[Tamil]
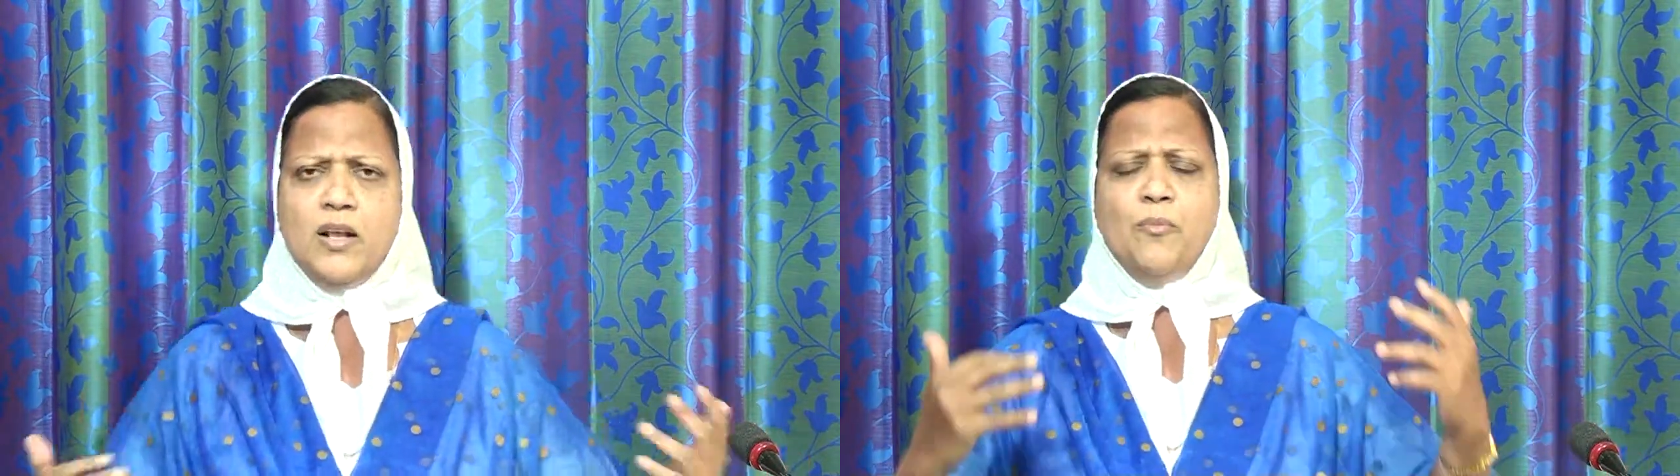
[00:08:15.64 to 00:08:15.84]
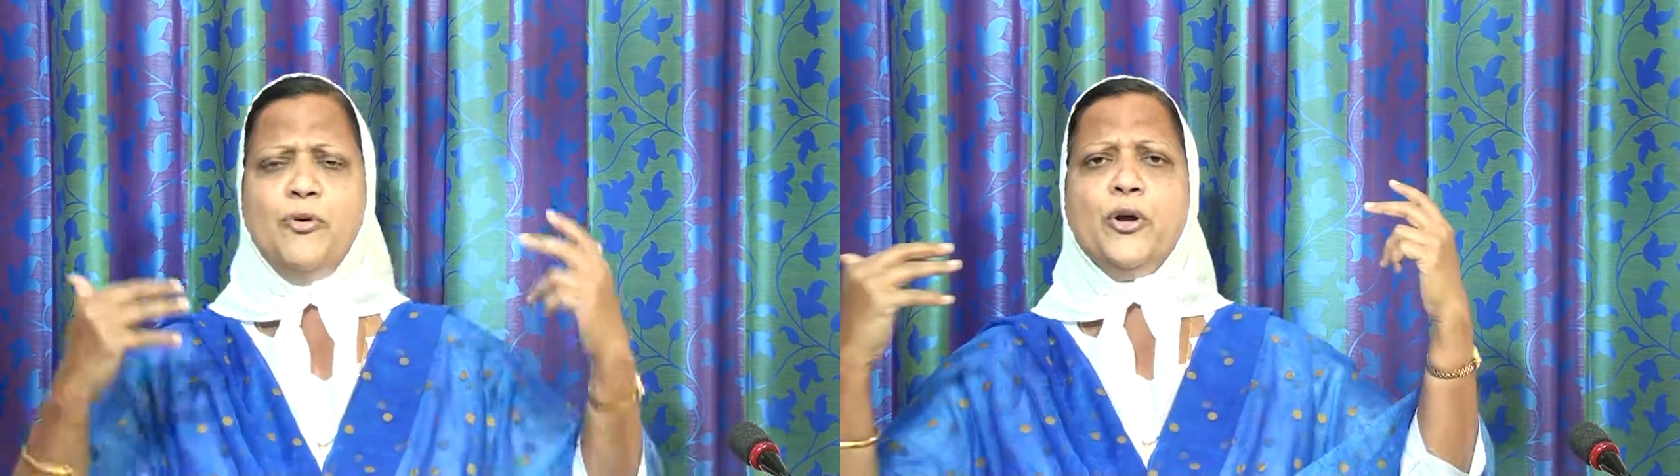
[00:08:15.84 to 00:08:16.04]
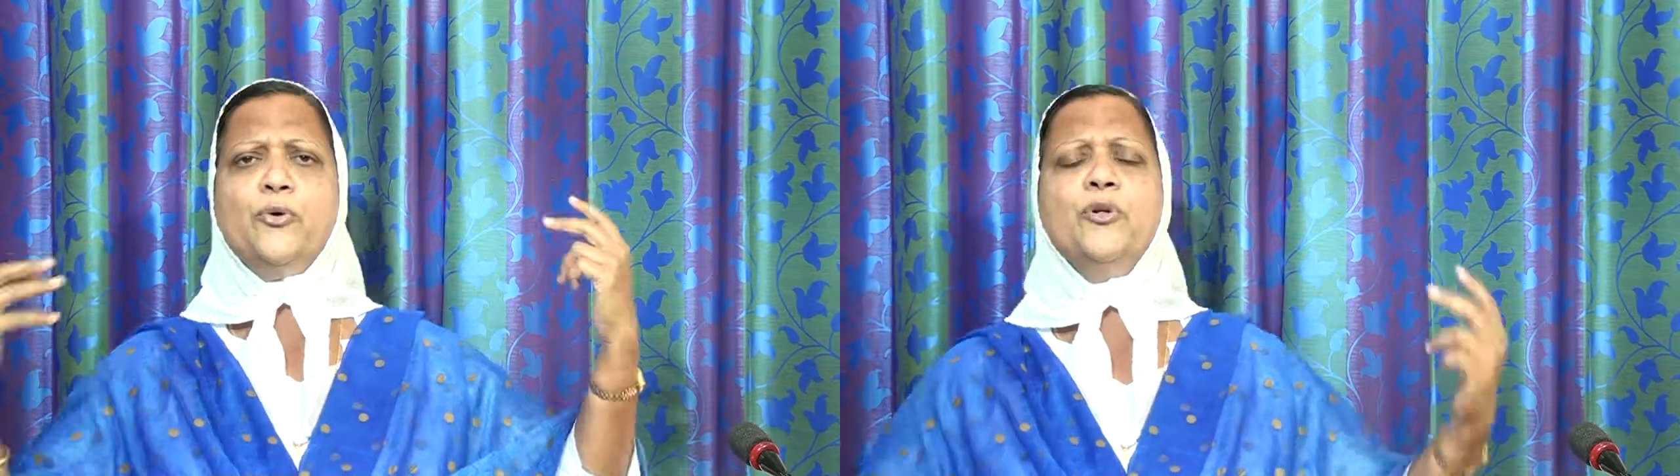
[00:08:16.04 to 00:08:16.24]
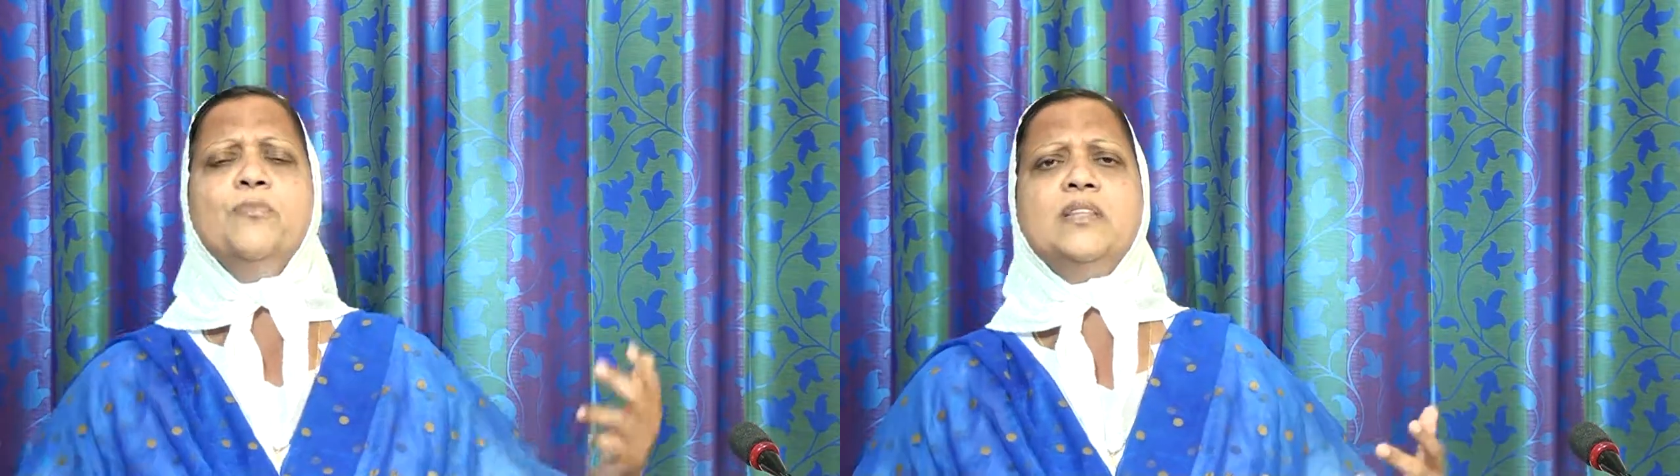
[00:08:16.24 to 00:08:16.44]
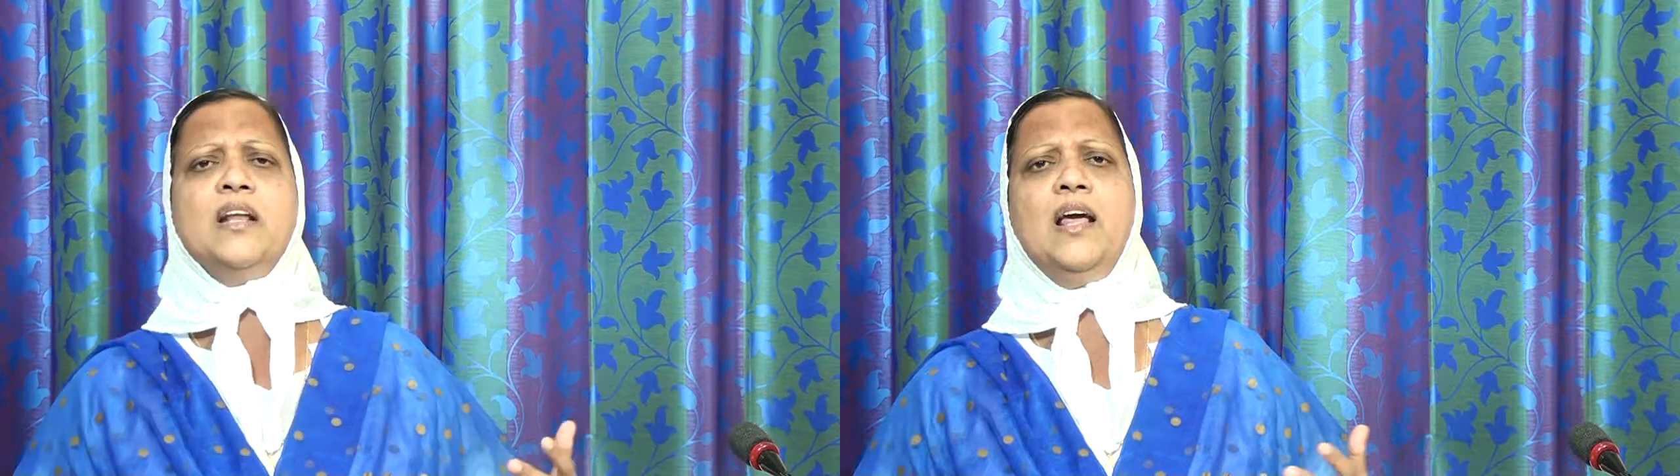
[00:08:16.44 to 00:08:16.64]
நம்முடைய
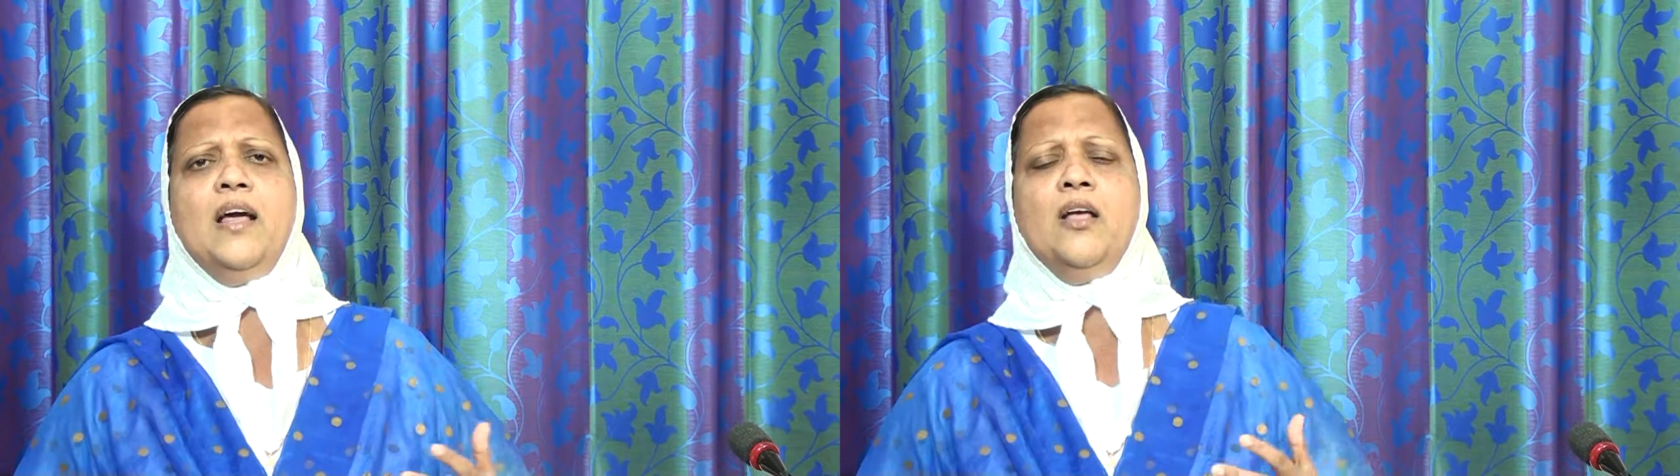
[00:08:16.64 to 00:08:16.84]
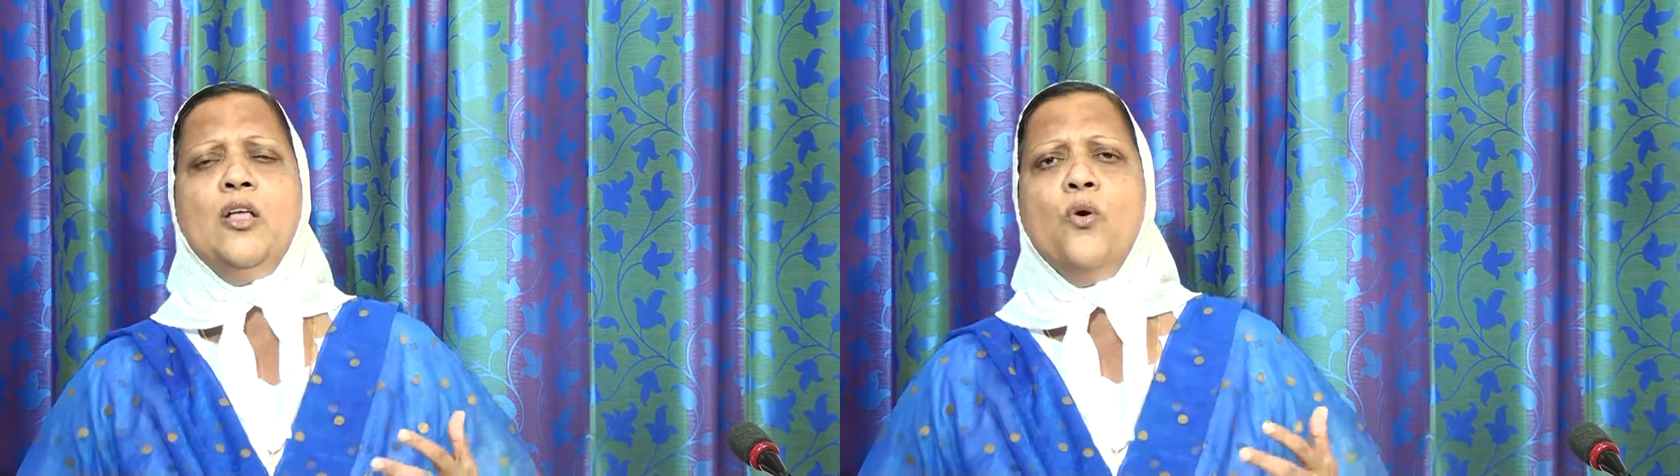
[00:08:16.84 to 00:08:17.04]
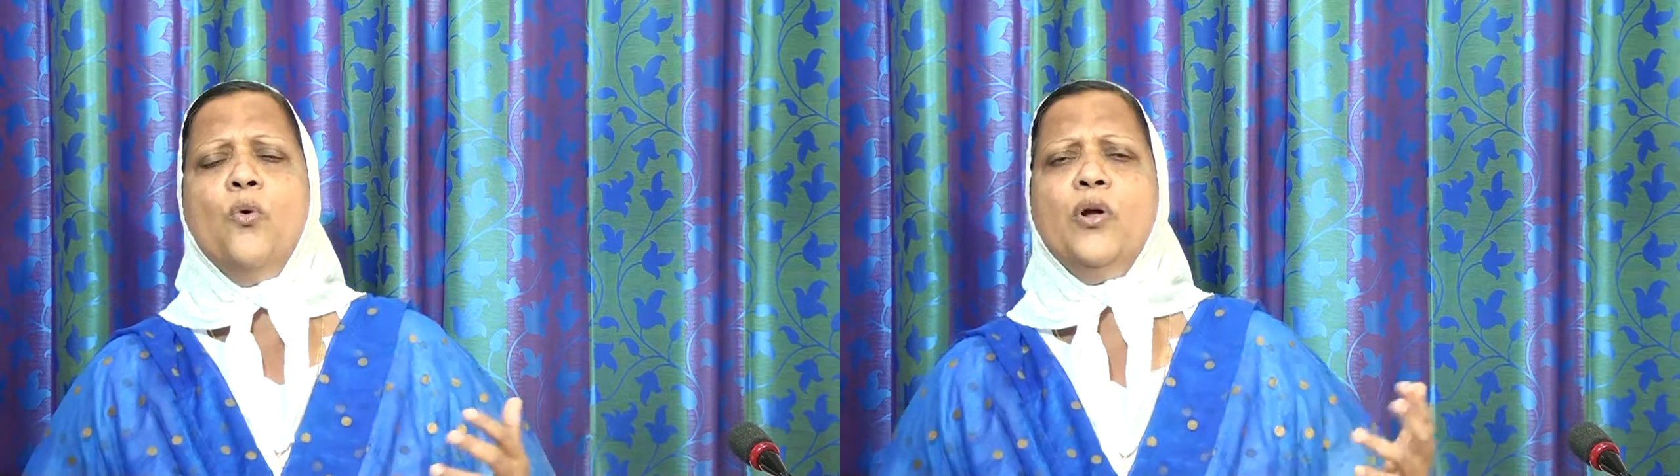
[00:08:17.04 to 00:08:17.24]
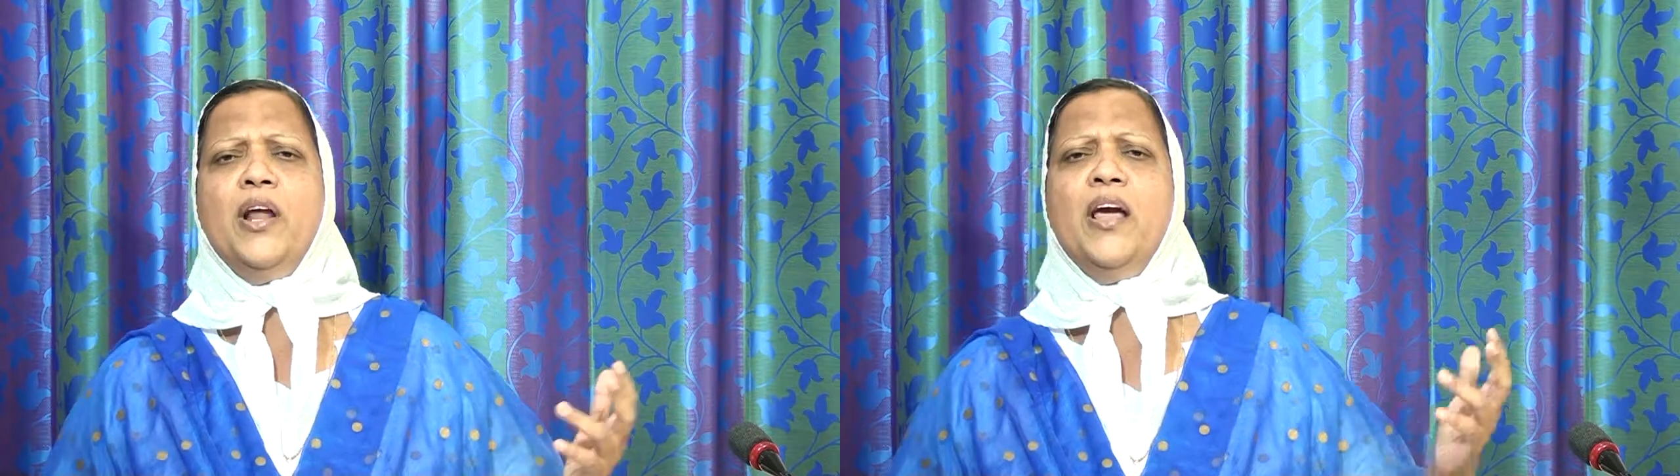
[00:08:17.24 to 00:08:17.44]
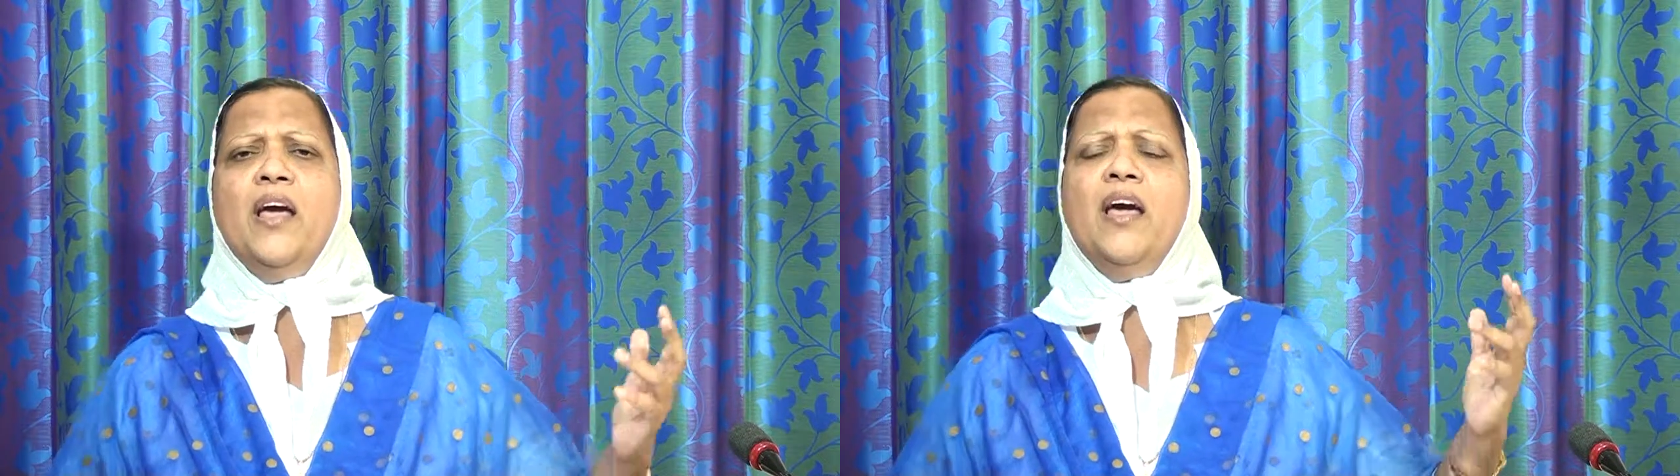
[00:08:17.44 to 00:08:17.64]
குடும்பத்தில்
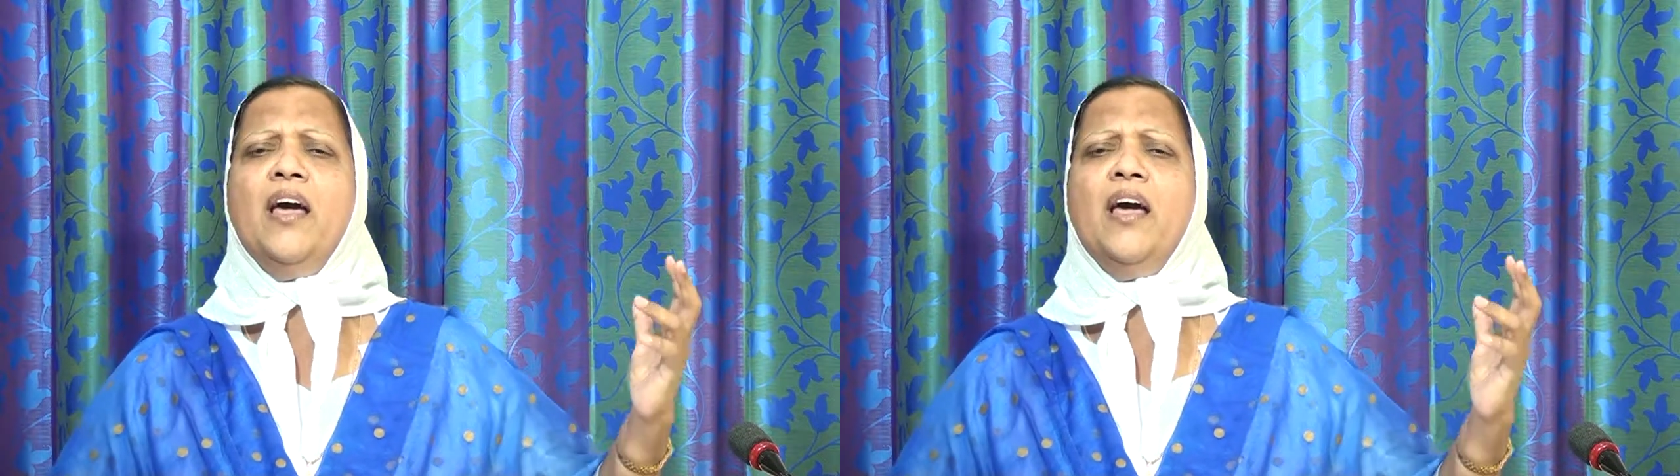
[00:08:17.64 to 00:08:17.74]
ஒரே